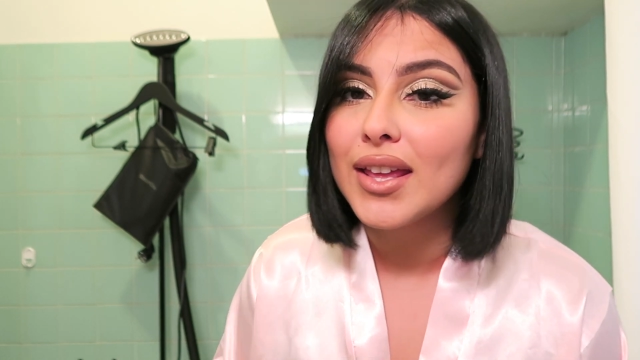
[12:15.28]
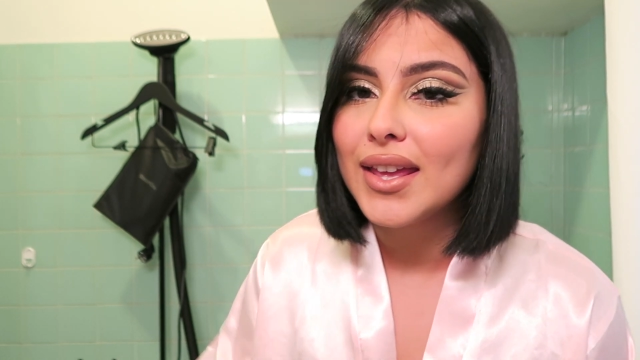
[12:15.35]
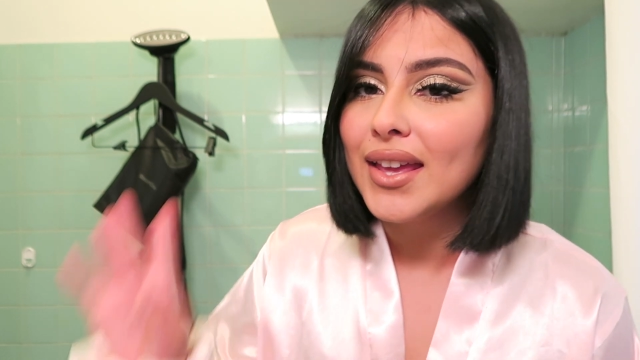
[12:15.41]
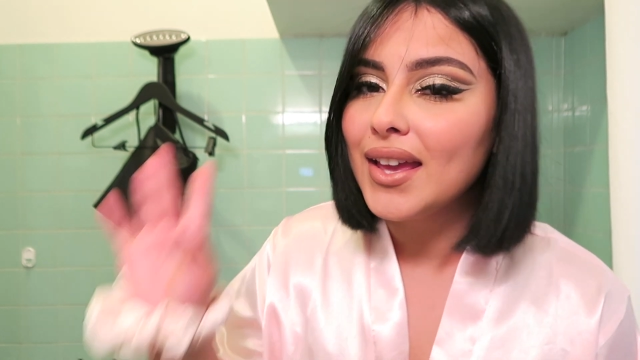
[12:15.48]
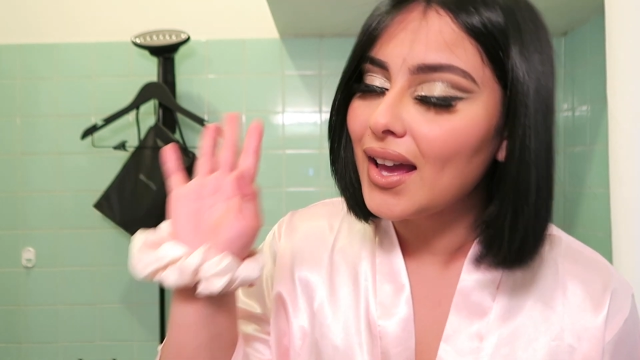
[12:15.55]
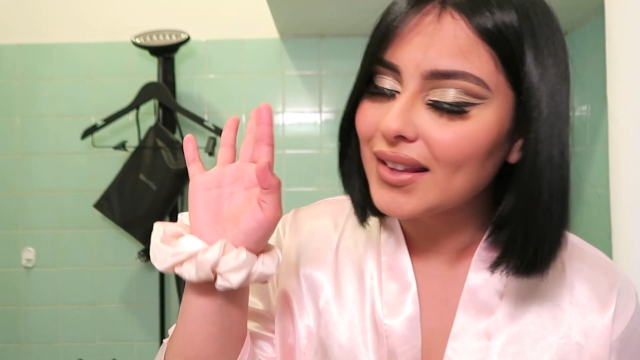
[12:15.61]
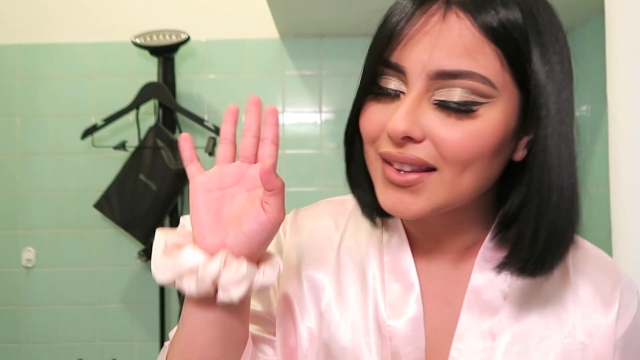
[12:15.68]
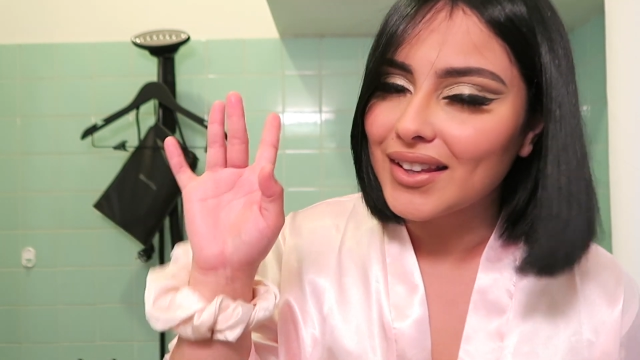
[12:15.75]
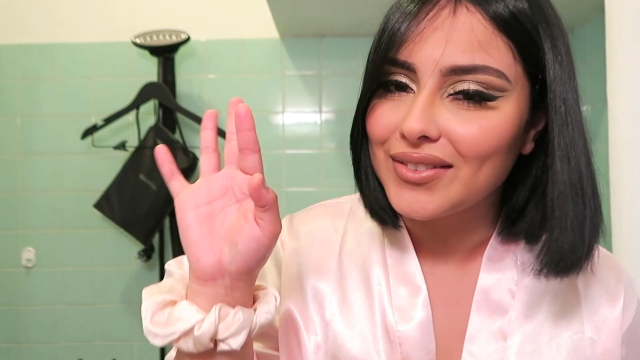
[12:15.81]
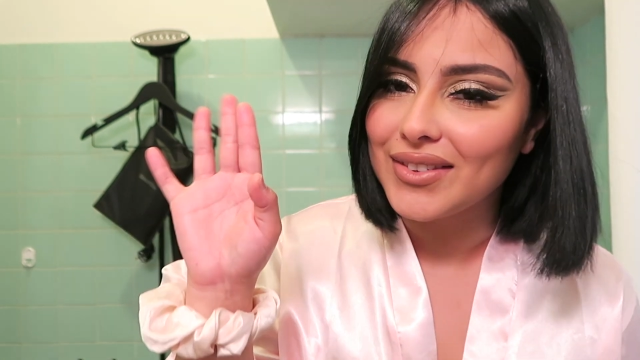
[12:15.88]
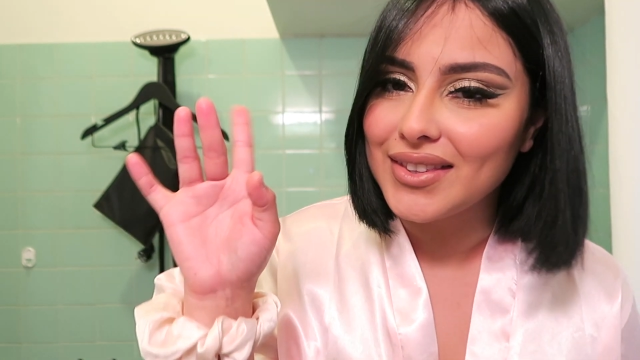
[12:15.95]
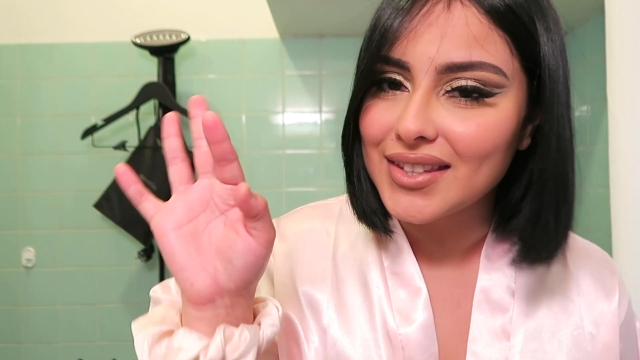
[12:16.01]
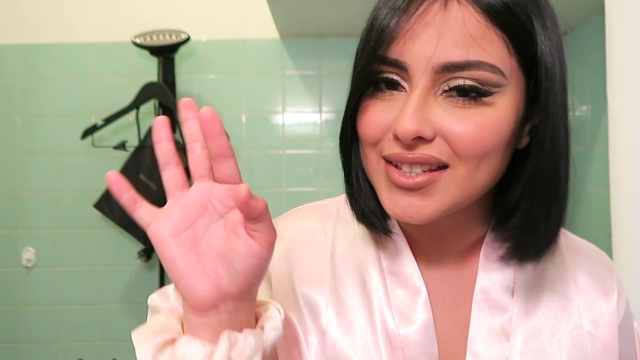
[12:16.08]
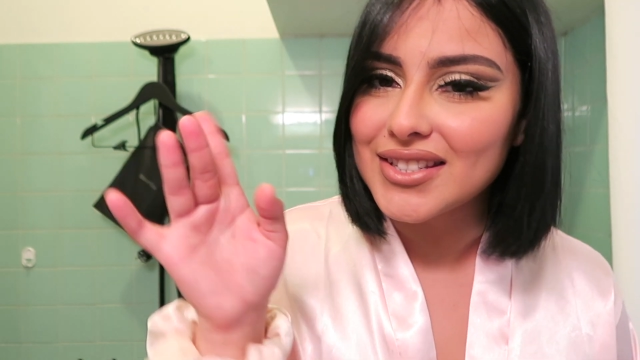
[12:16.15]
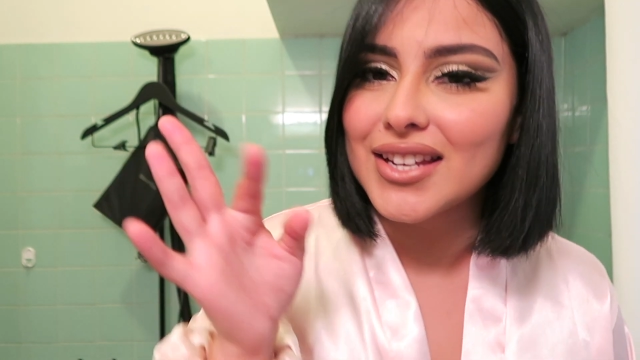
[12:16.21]
Et à très
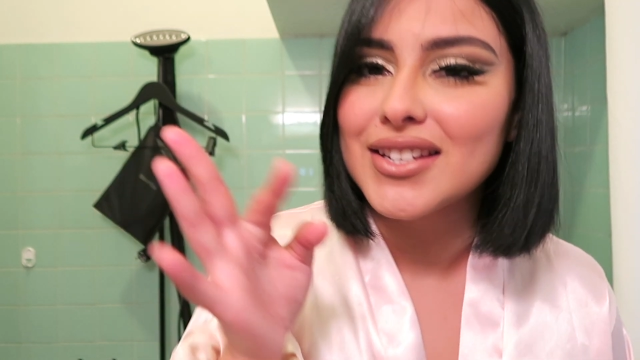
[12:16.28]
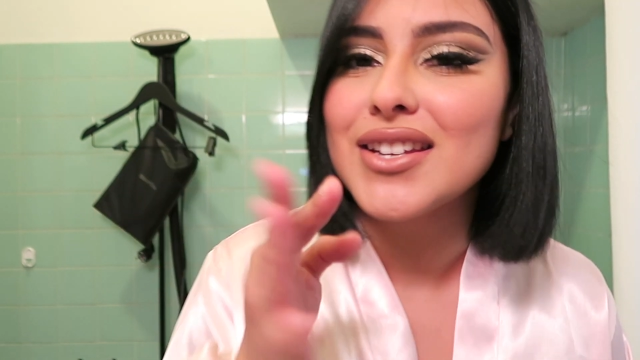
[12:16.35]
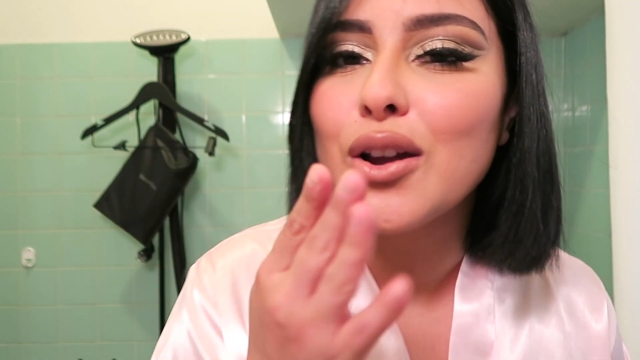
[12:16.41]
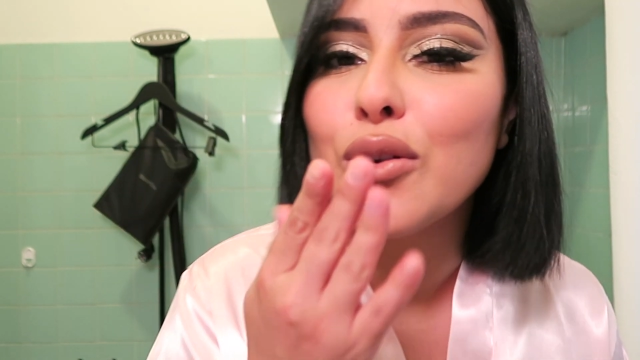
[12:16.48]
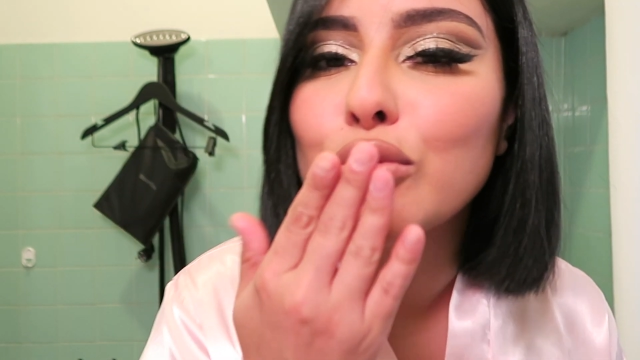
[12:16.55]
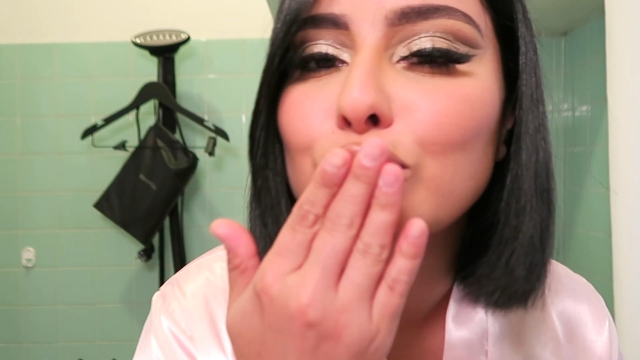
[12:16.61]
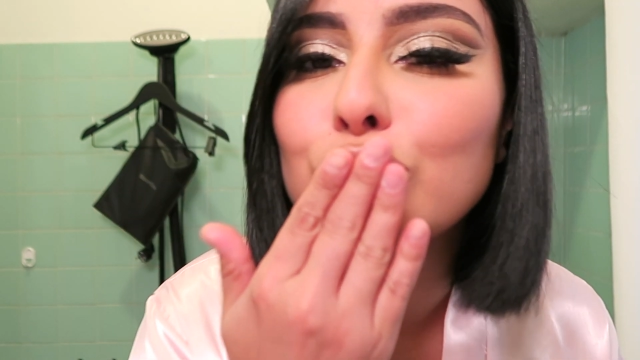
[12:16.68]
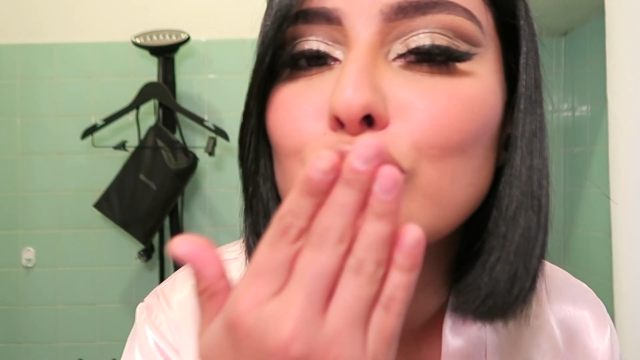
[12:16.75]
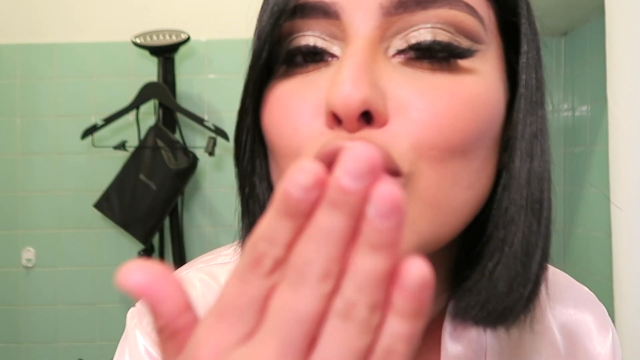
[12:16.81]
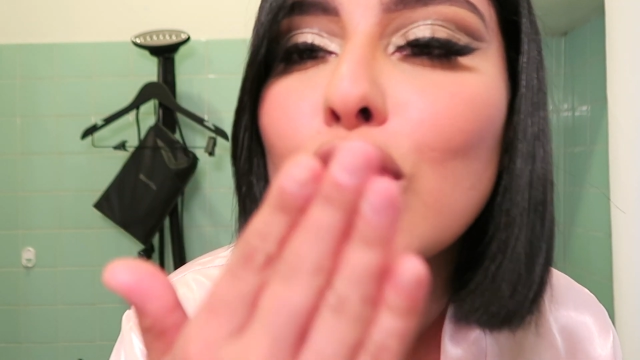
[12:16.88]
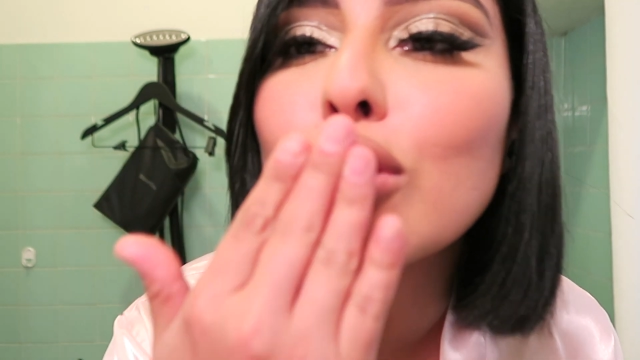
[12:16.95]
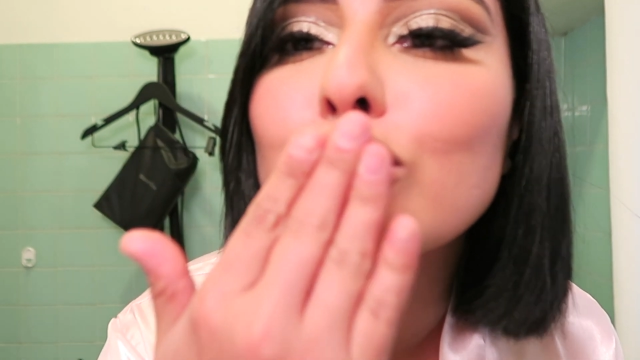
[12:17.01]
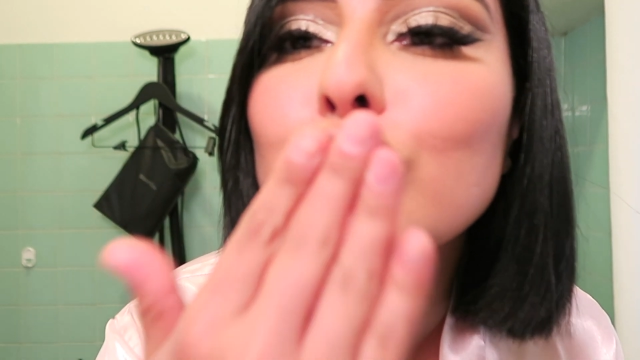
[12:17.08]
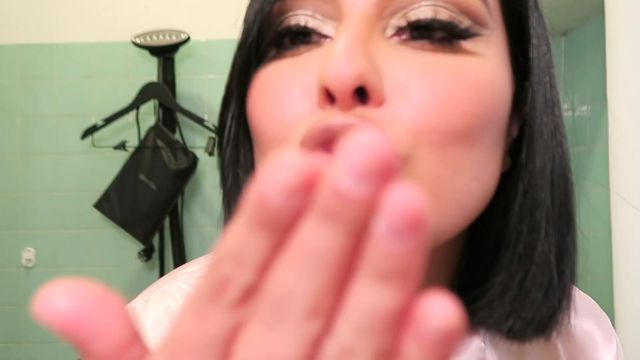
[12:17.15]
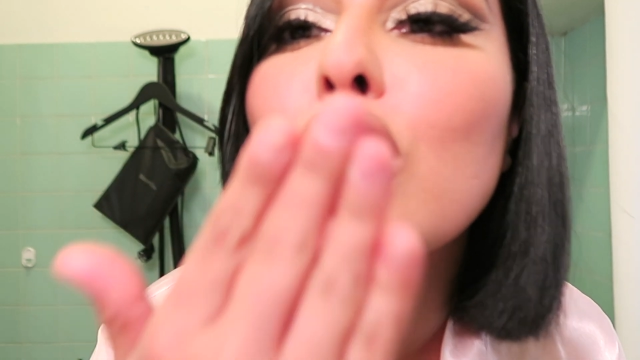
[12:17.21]
vite, ciao ciao.
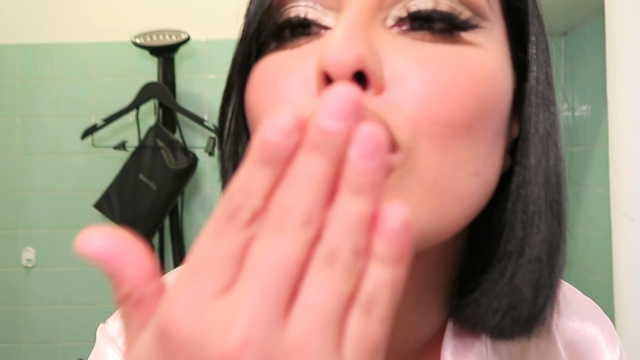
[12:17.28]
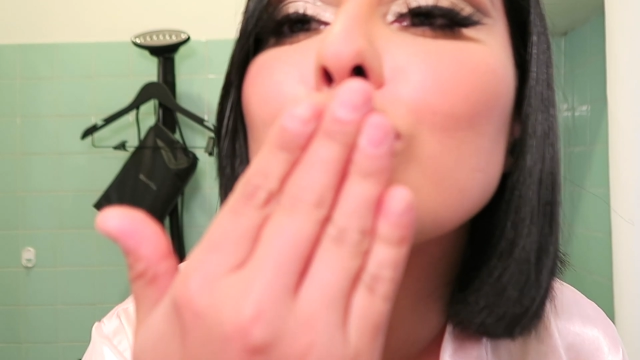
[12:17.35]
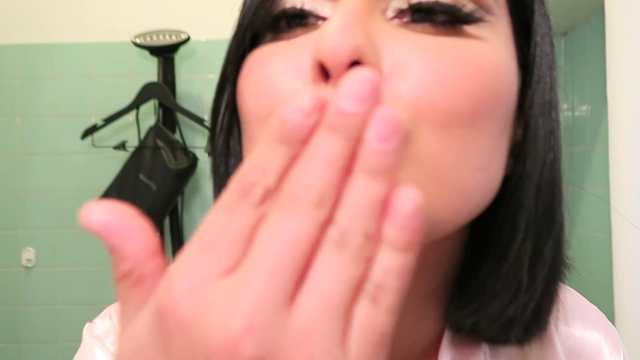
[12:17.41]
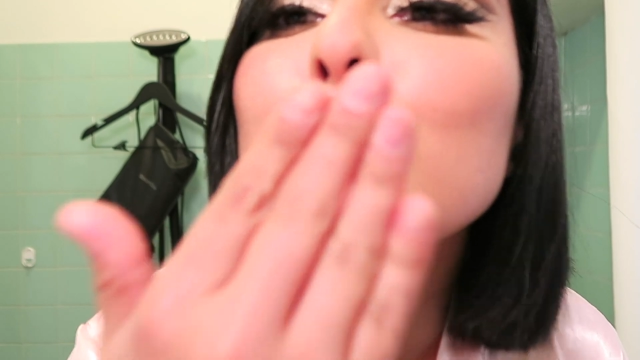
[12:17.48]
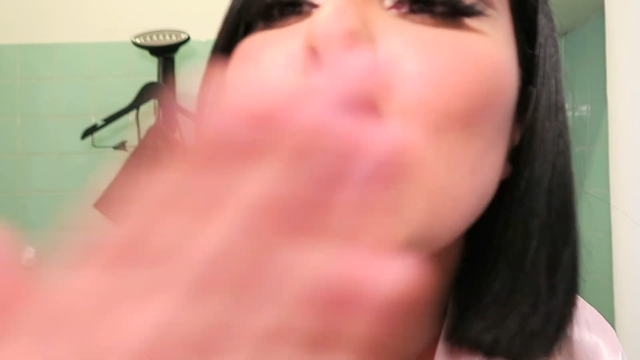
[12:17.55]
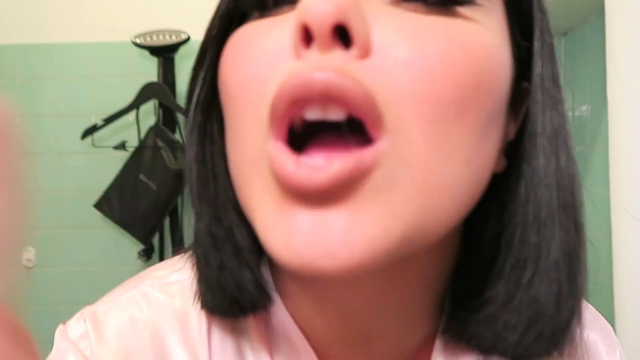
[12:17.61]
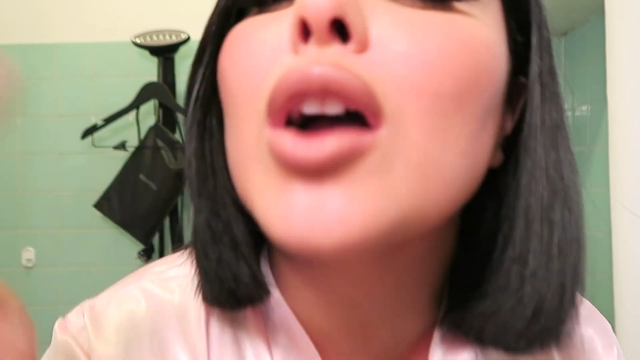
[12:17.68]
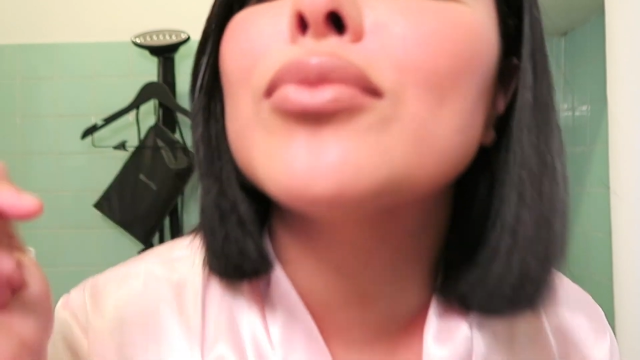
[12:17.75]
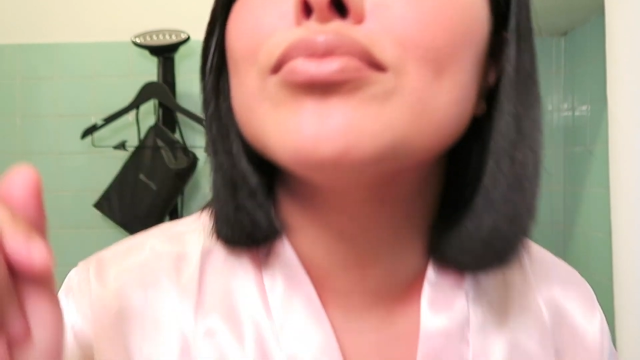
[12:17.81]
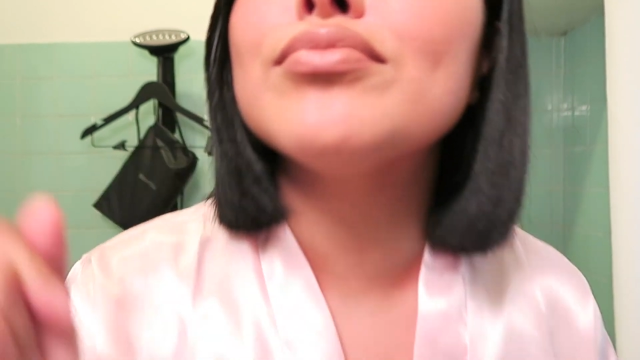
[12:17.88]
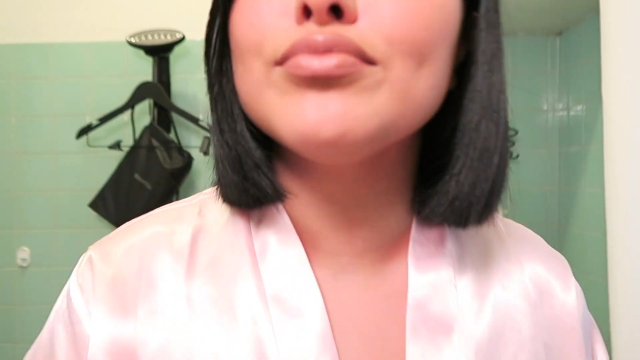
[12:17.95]
moi, moi.